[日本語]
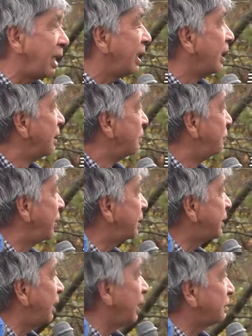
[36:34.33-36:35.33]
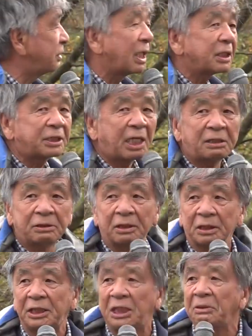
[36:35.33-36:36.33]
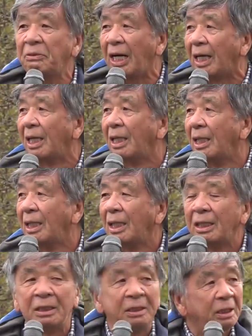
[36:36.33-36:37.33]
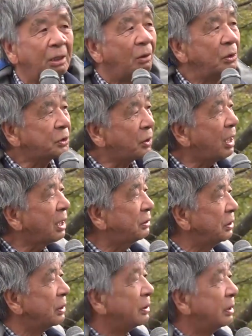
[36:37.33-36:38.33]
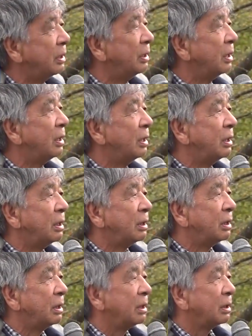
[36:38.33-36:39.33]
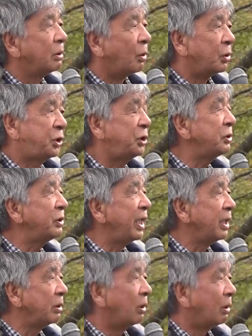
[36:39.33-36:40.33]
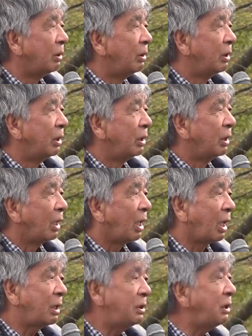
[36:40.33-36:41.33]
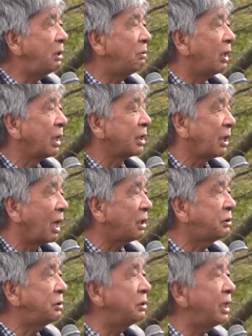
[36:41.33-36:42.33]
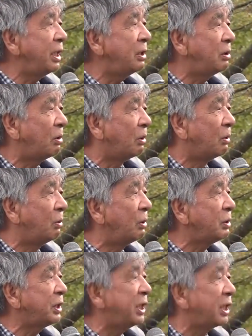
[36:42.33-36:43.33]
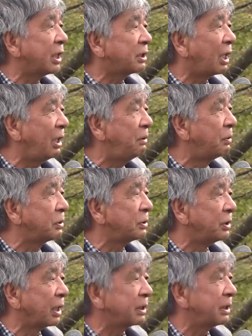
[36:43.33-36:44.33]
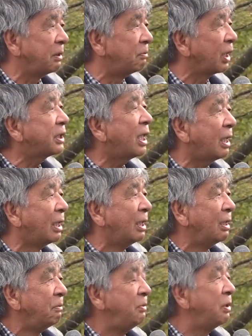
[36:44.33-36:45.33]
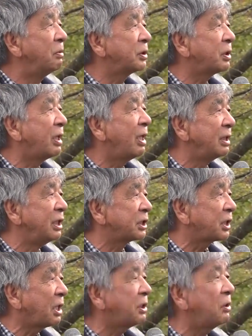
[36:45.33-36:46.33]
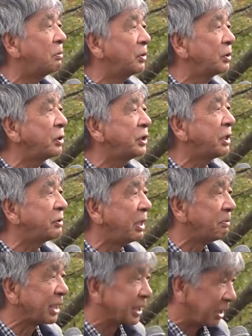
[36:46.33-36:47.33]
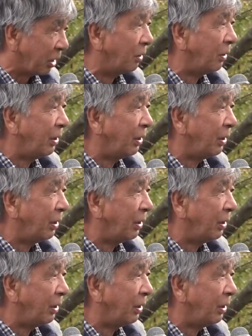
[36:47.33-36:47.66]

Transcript: ね植えてくださる木はおそらく50年後あるいは100年後大きな大木になってまた三面川に鮭を戻してくれますよ